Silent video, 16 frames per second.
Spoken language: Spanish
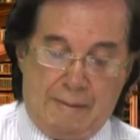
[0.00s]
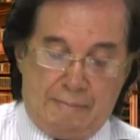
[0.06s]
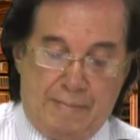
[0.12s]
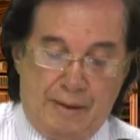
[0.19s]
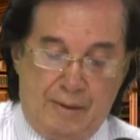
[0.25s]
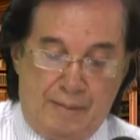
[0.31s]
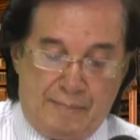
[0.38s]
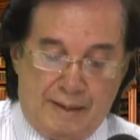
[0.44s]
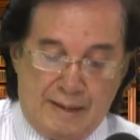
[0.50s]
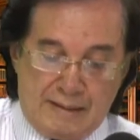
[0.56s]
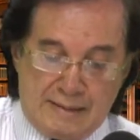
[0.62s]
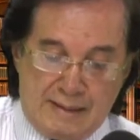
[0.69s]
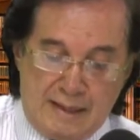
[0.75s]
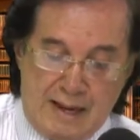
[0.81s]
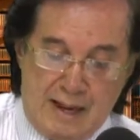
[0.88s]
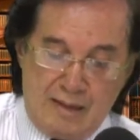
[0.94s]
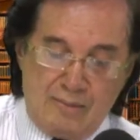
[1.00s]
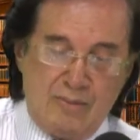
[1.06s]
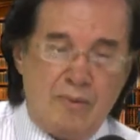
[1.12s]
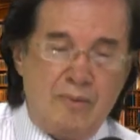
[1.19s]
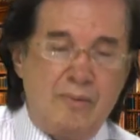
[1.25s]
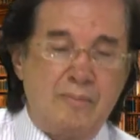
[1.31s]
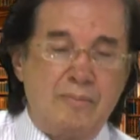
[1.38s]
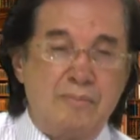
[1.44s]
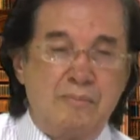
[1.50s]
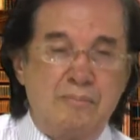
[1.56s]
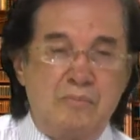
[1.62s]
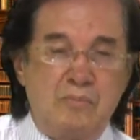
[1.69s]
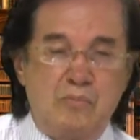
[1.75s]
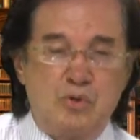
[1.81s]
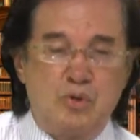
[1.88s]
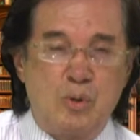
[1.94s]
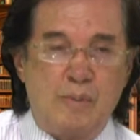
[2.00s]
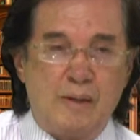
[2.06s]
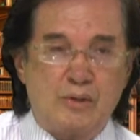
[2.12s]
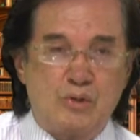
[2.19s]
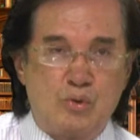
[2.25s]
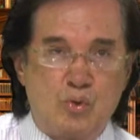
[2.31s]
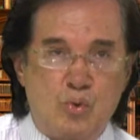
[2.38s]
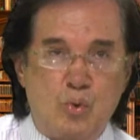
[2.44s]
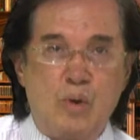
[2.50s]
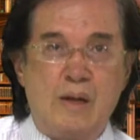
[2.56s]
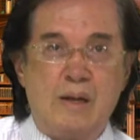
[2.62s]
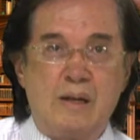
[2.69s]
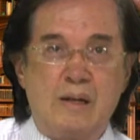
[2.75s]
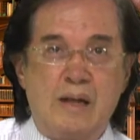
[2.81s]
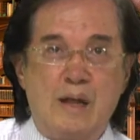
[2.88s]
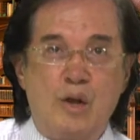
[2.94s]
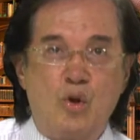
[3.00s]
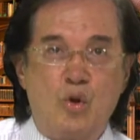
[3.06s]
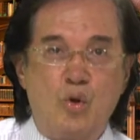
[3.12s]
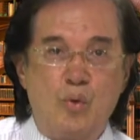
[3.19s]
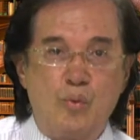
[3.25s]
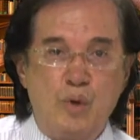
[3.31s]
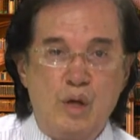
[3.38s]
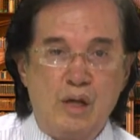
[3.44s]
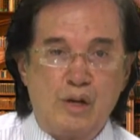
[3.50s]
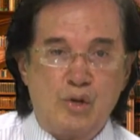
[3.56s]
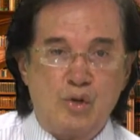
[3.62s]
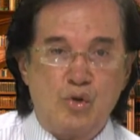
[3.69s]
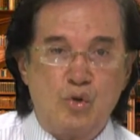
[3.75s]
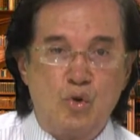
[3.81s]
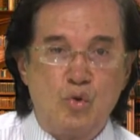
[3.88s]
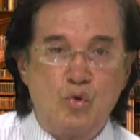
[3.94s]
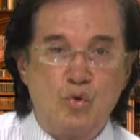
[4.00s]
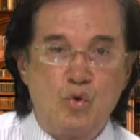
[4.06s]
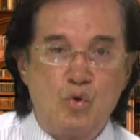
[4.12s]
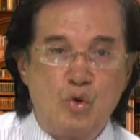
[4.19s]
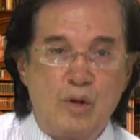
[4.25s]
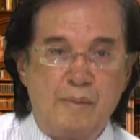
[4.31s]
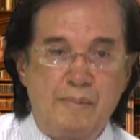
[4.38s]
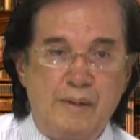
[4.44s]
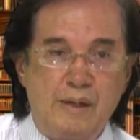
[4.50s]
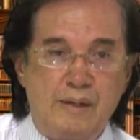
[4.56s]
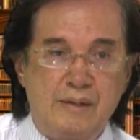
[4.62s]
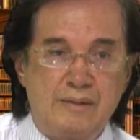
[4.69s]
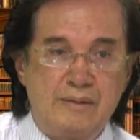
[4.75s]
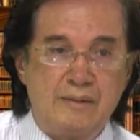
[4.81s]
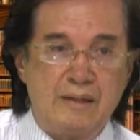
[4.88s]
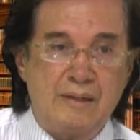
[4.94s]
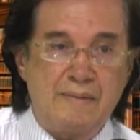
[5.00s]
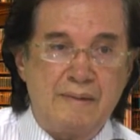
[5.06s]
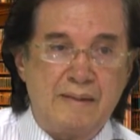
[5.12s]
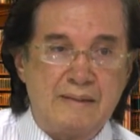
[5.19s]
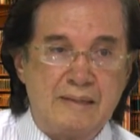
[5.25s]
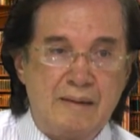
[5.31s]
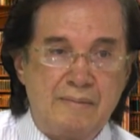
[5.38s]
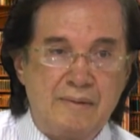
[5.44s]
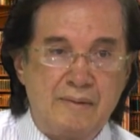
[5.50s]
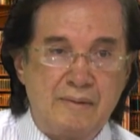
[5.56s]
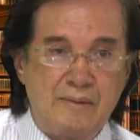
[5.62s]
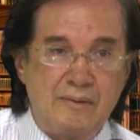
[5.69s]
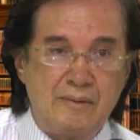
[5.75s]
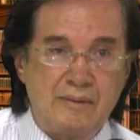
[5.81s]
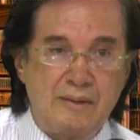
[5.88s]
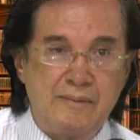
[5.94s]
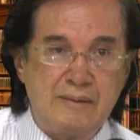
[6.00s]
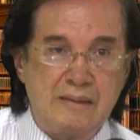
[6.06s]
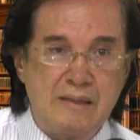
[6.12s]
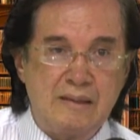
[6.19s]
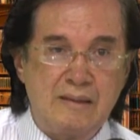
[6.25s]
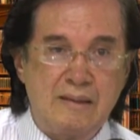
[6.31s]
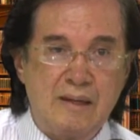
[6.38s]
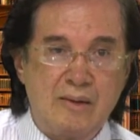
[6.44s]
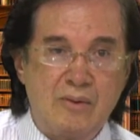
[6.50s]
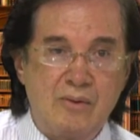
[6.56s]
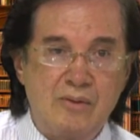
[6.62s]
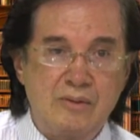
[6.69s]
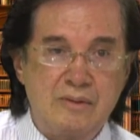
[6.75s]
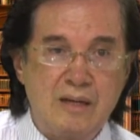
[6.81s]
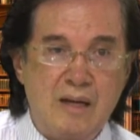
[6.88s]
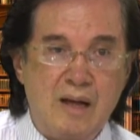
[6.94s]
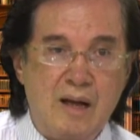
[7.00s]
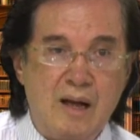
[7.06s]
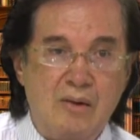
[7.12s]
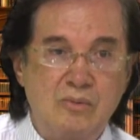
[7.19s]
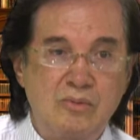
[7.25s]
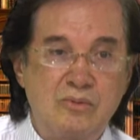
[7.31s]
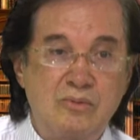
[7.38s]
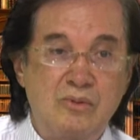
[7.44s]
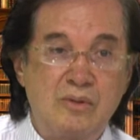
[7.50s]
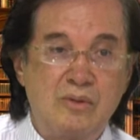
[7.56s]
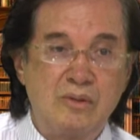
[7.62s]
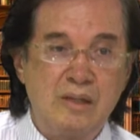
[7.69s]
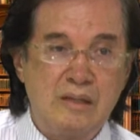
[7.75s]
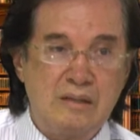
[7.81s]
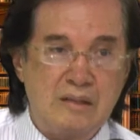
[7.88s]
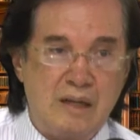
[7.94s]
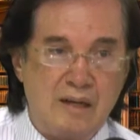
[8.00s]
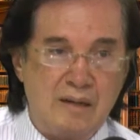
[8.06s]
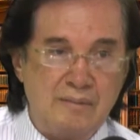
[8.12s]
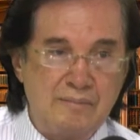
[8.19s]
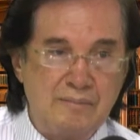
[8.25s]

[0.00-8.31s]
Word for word: Pero aparece algo mucho más cruel. El gobierno, con el ministro de Defensa José Vicente Concha, autoriza